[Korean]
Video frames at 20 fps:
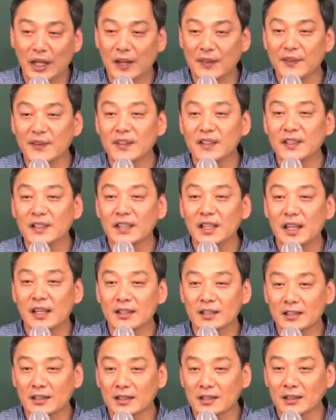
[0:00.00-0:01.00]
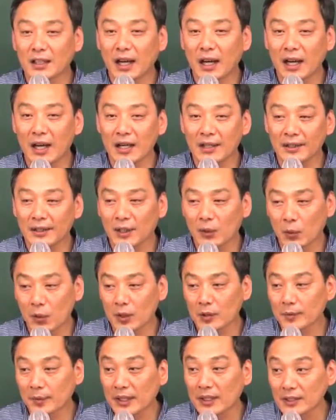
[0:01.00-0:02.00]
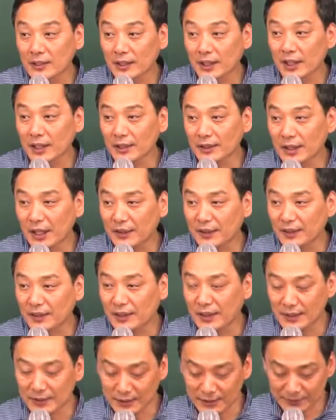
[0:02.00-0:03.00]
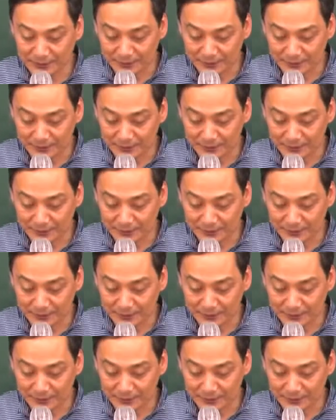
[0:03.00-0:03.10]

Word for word: 단기에서 가격 왜곡 발생해. 단기에서.